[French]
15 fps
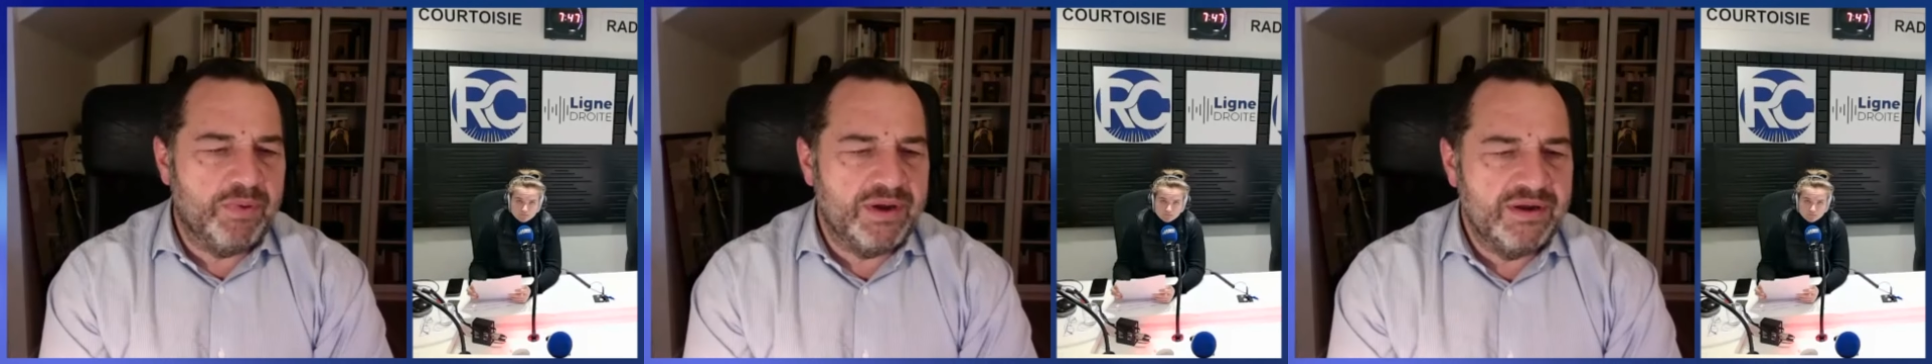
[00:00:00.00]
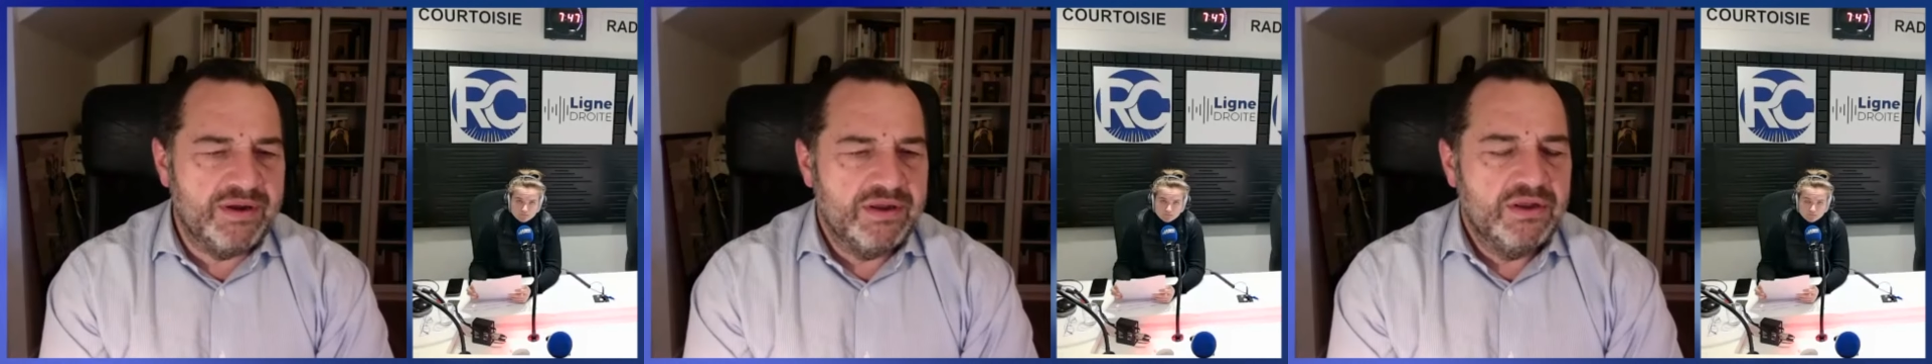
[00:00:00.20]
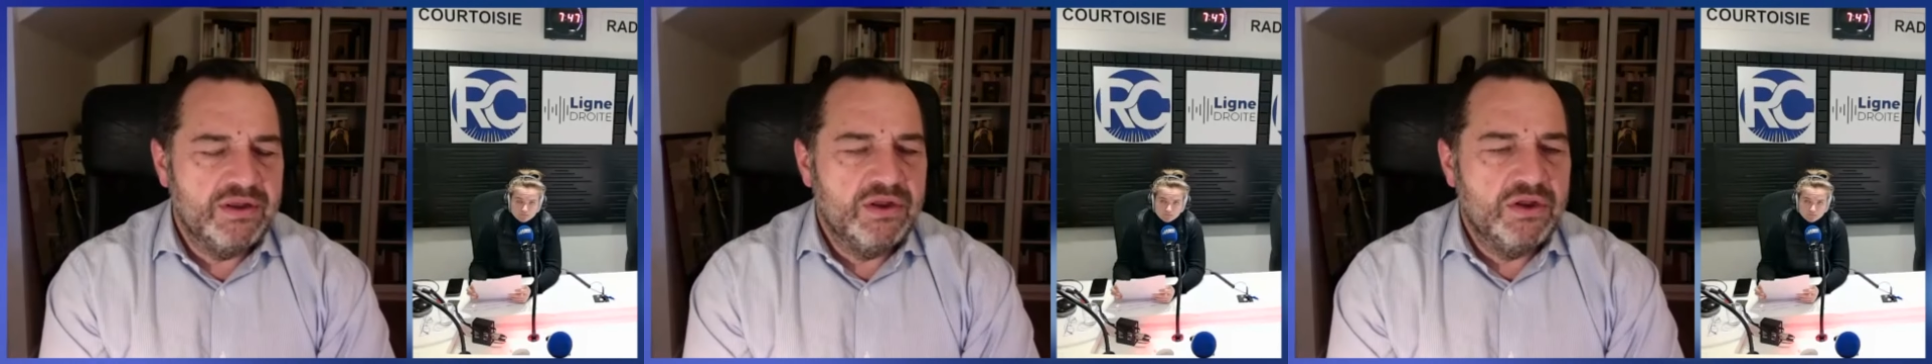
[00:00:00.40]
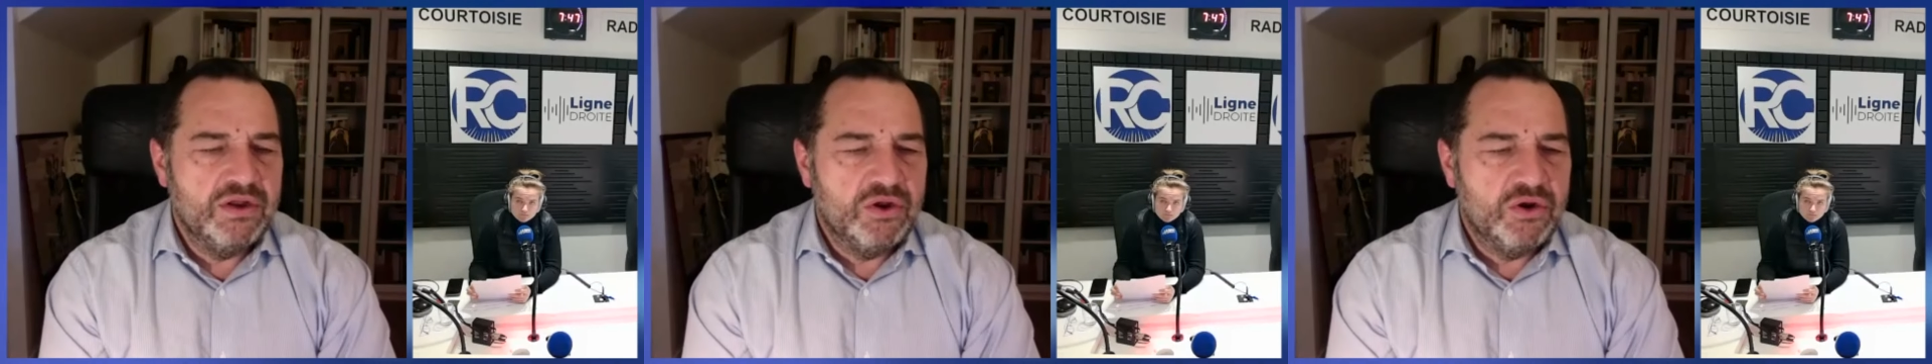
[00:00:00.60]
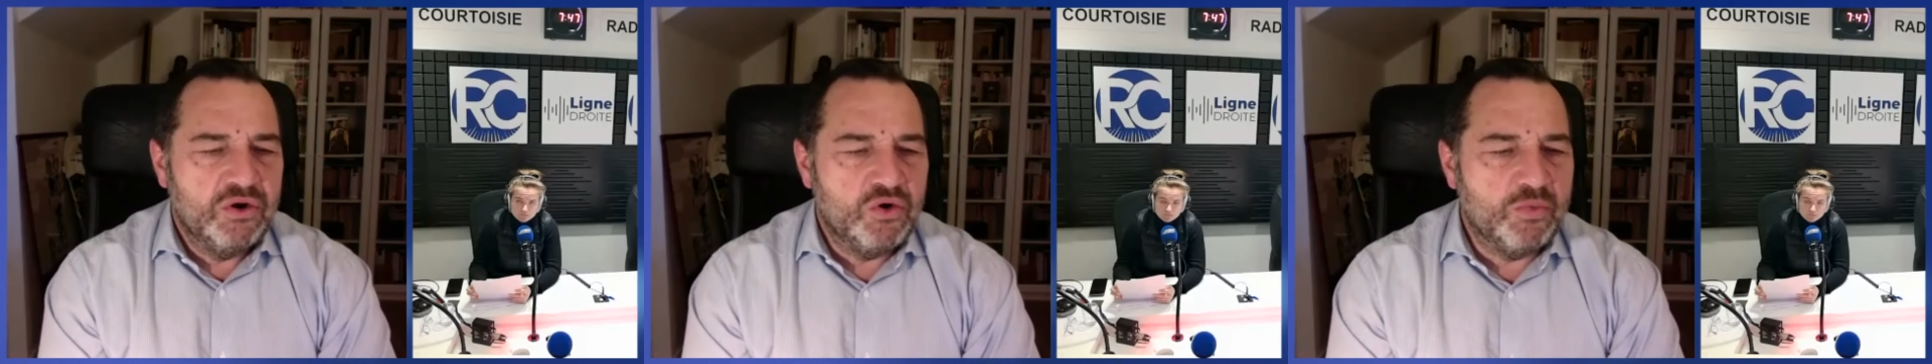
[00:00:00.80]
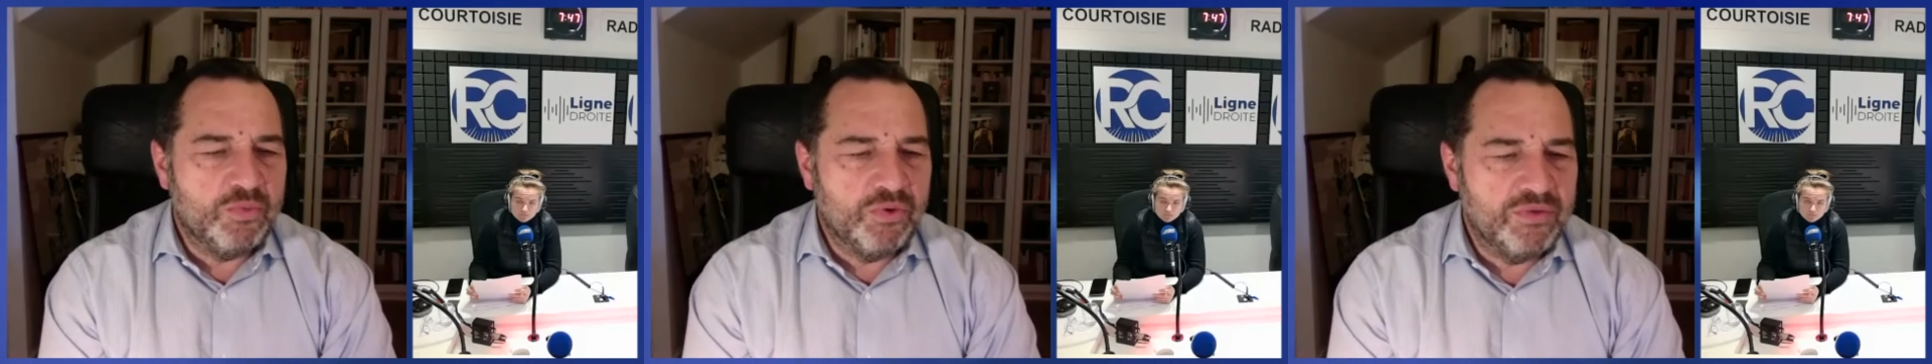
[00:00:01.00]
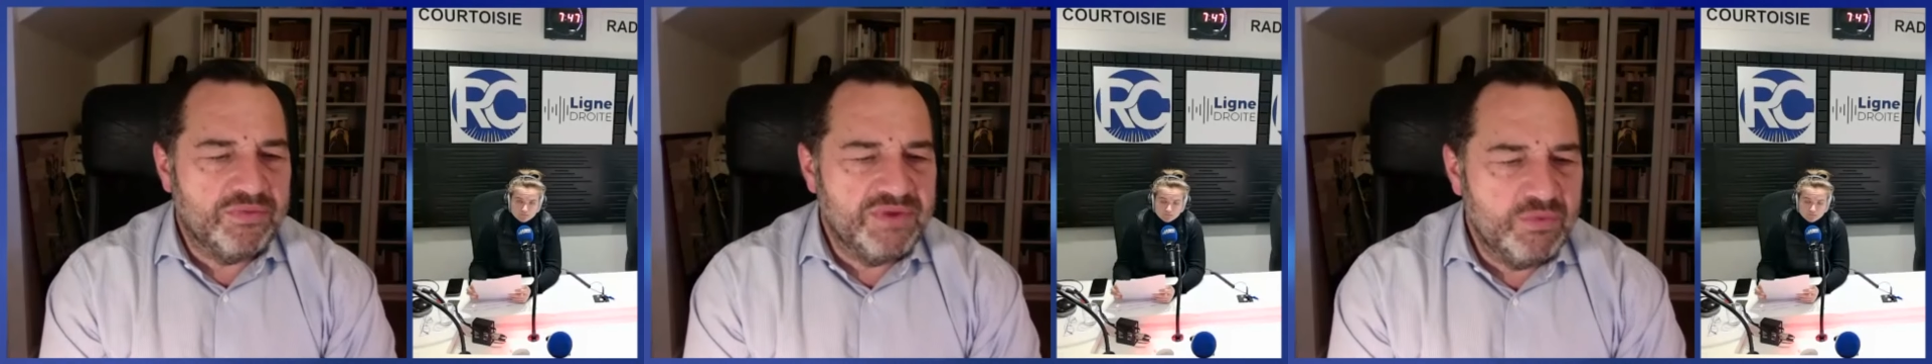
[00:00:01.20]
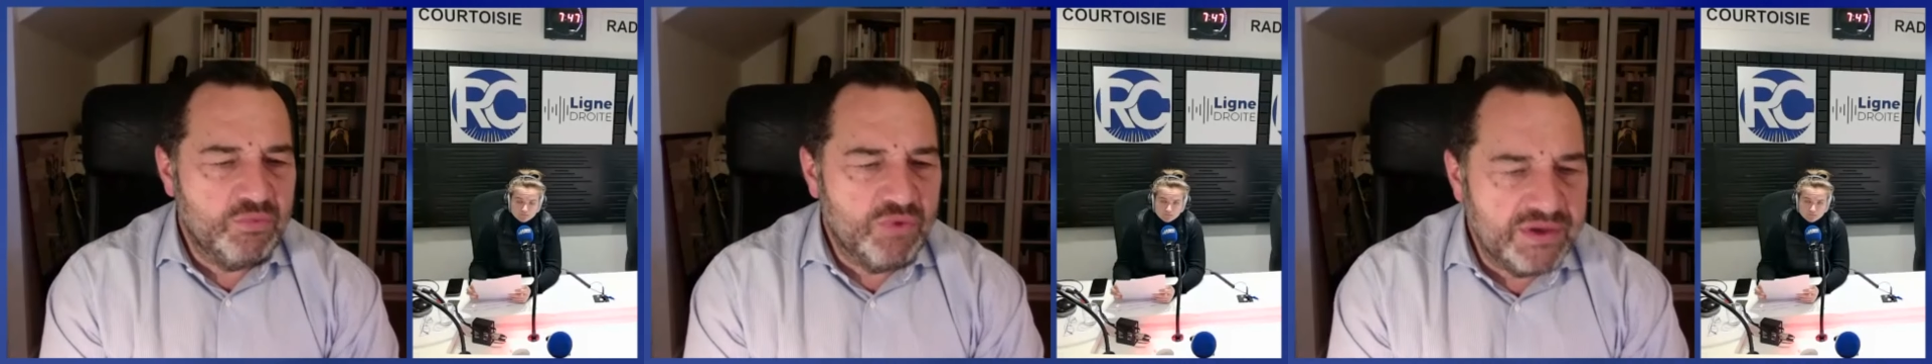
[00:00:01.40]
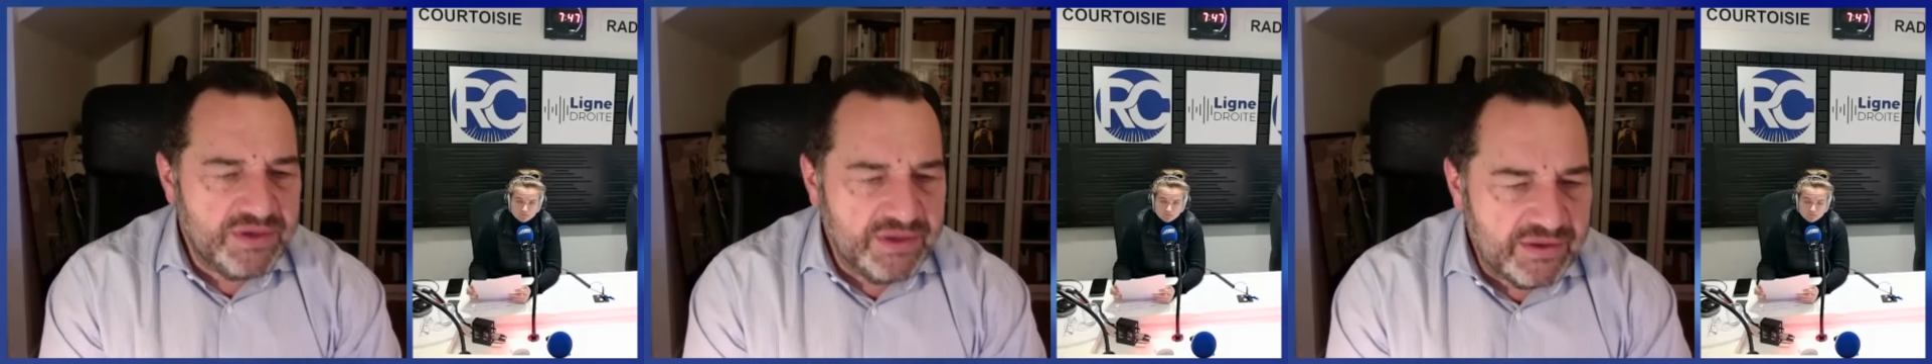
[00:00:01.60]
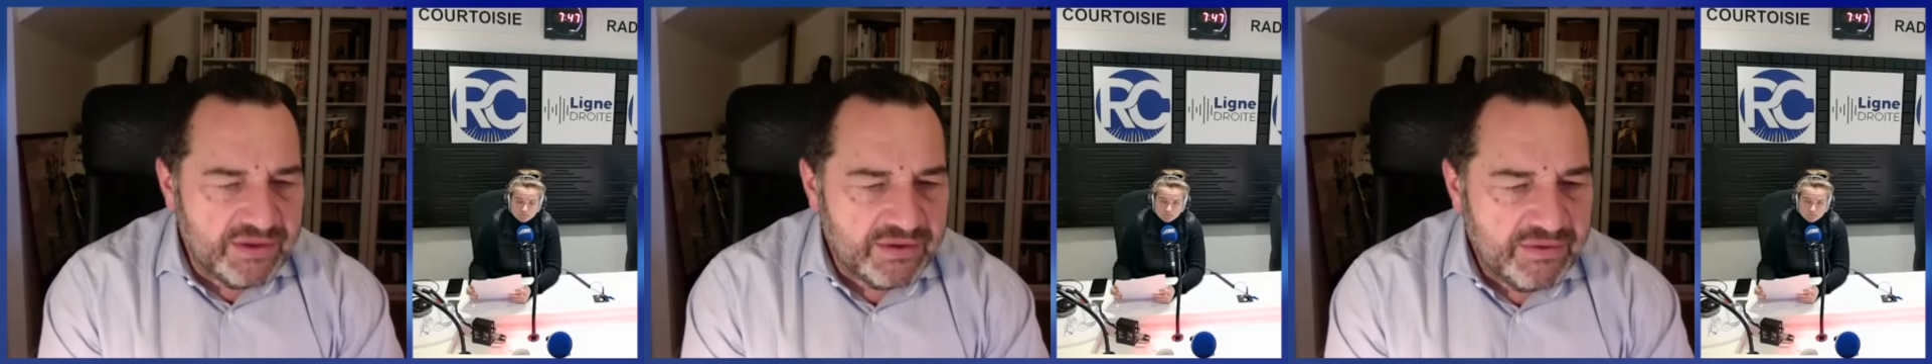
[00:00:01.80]
pas le premier
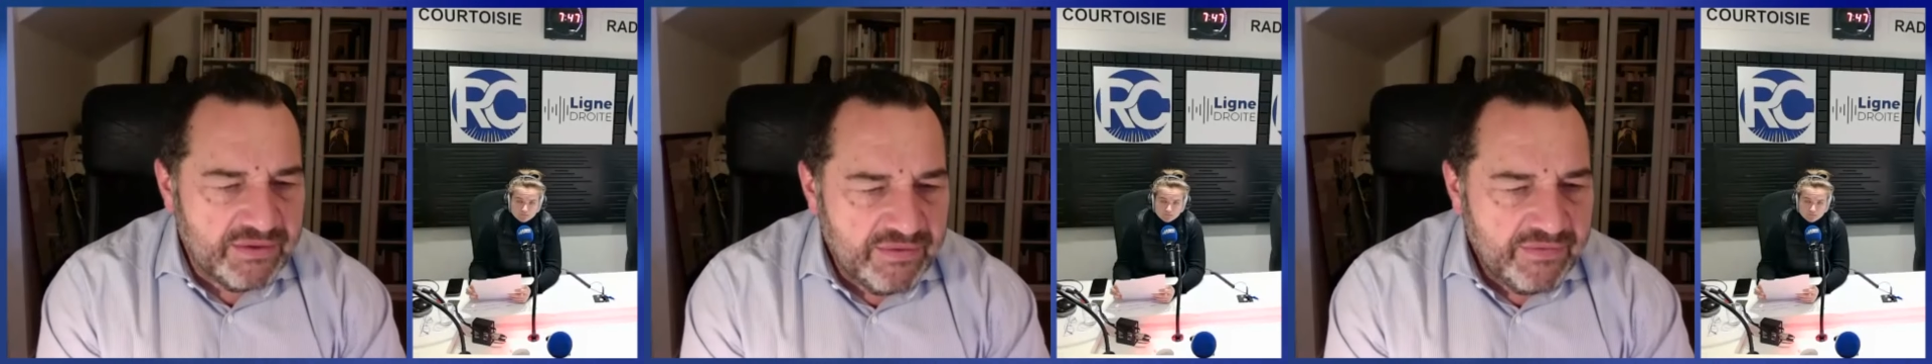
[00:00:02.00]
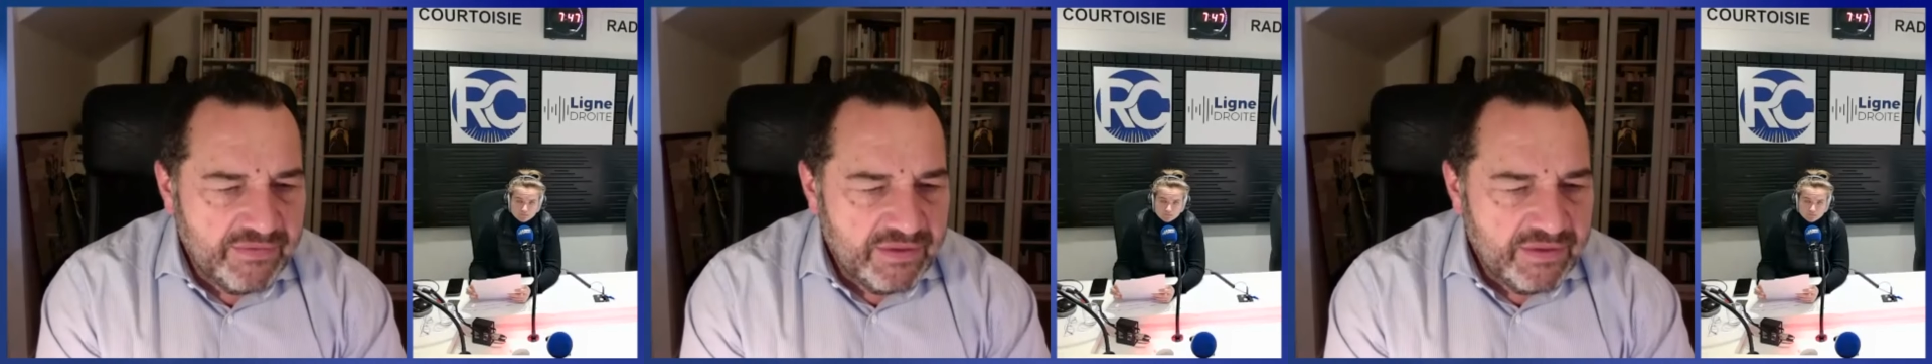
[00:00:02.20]
moyen.